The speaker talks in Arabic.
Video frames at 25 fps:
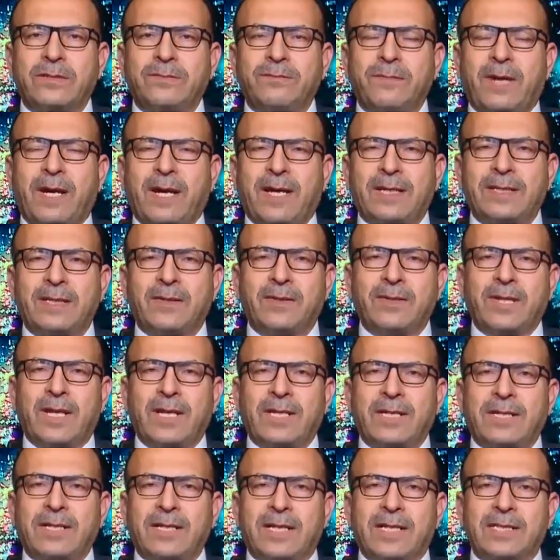ما عدا
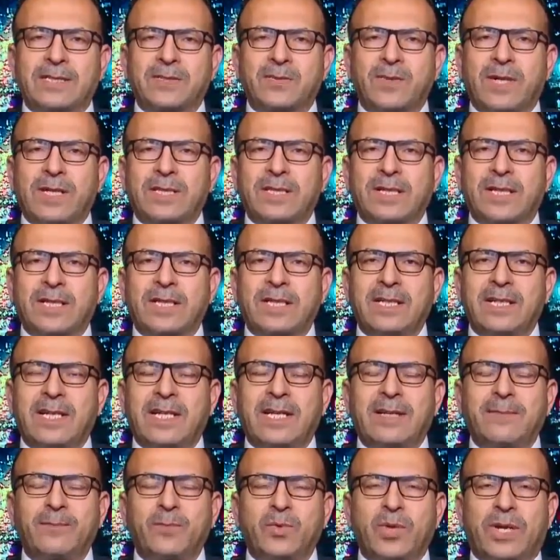هنالك أصوات قليلة
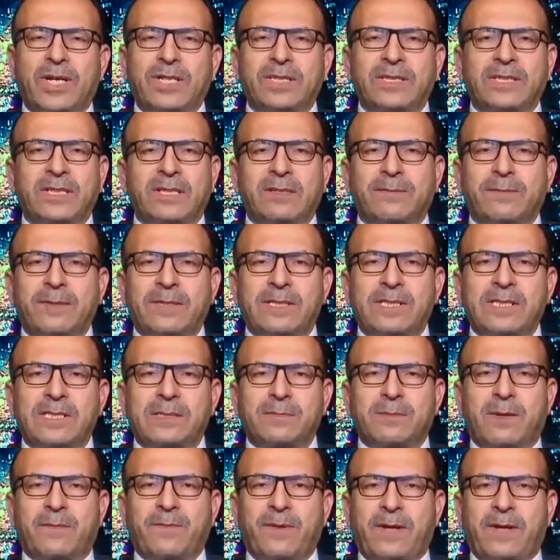لم تؤثر بالنسبة في